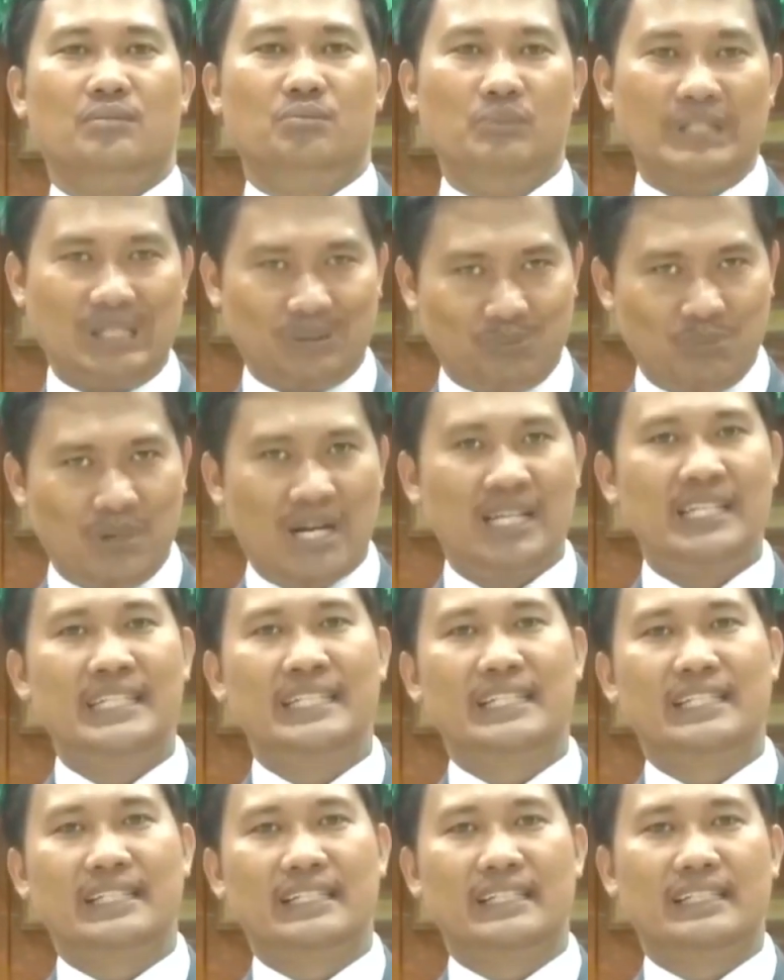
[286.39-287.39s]

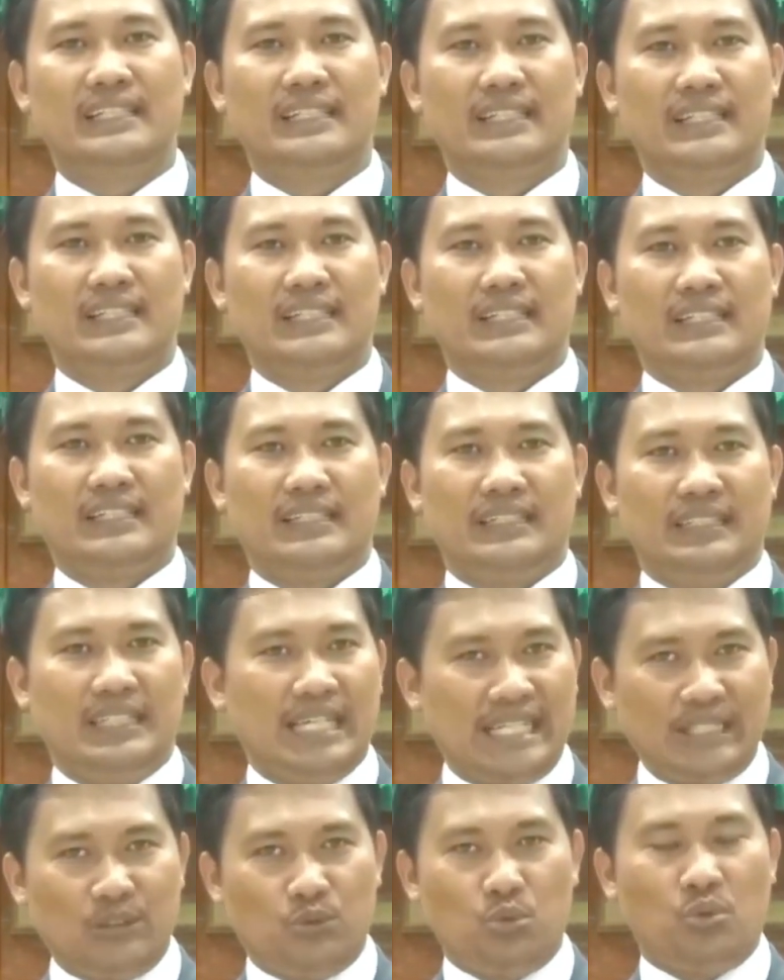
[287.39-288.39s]
berbalik
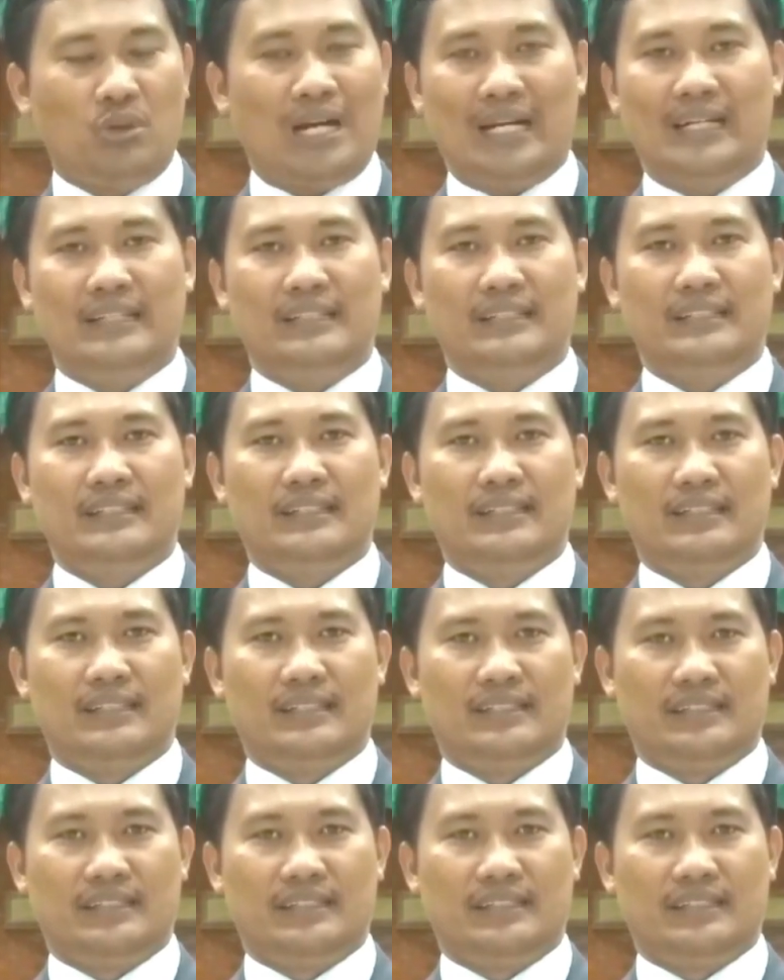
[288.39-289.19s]
dari Tuhan